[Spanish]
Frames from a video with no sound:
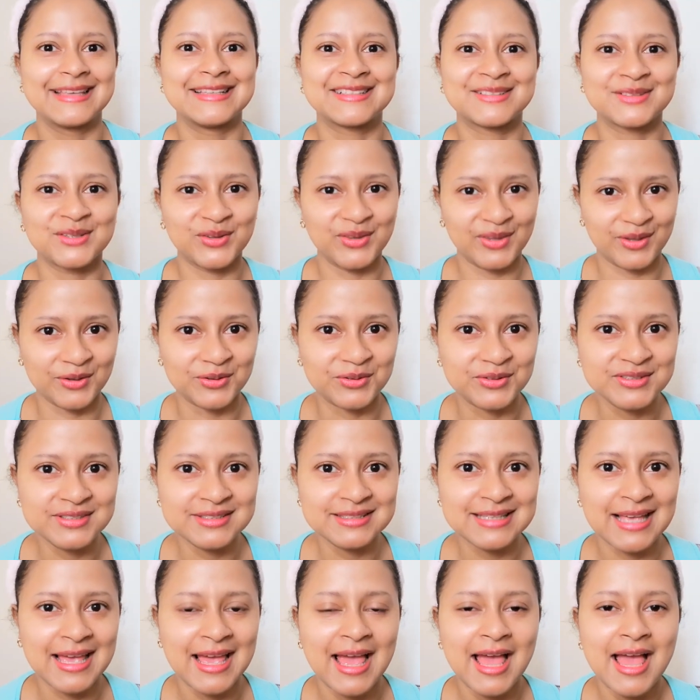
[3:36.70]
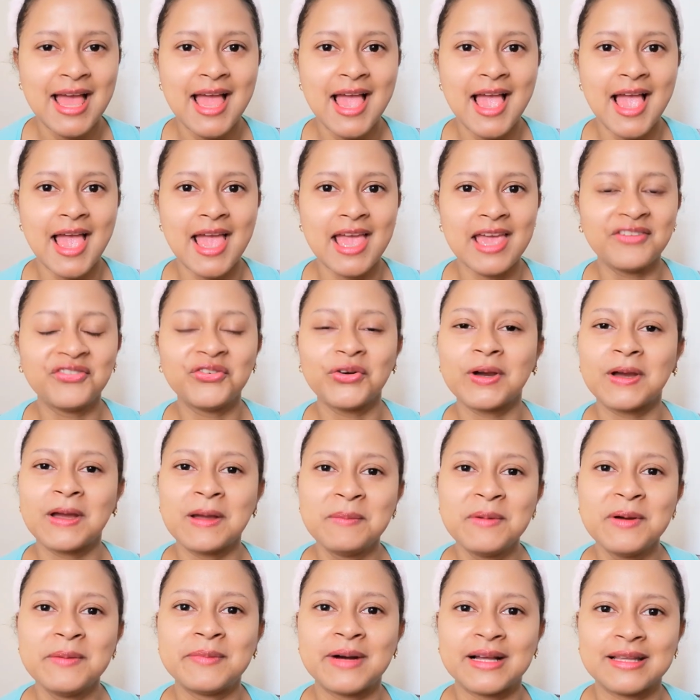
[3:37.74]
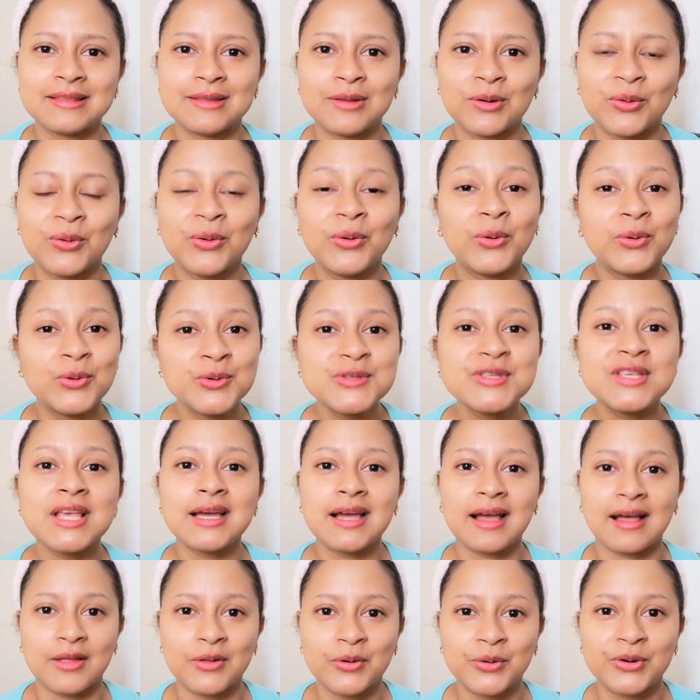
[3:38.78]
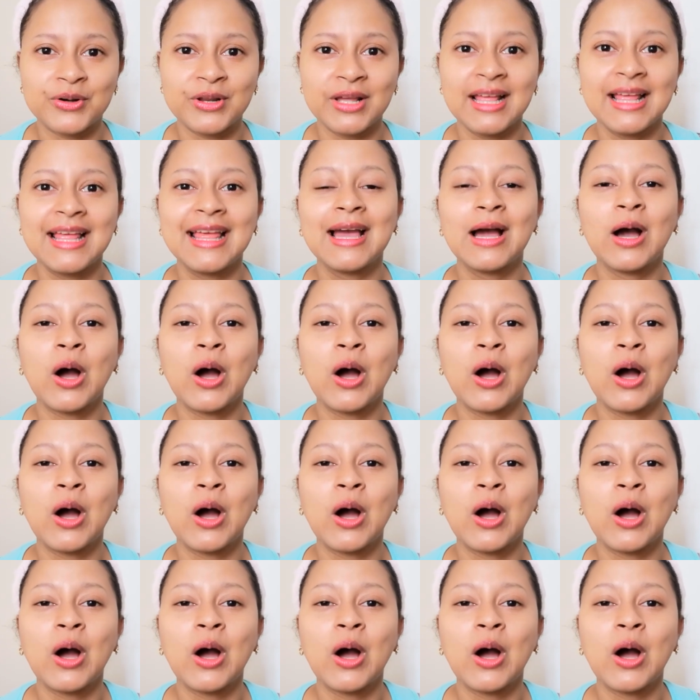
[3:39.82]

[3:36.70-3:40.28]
que hizo Dios. Y fue que me mandó un secador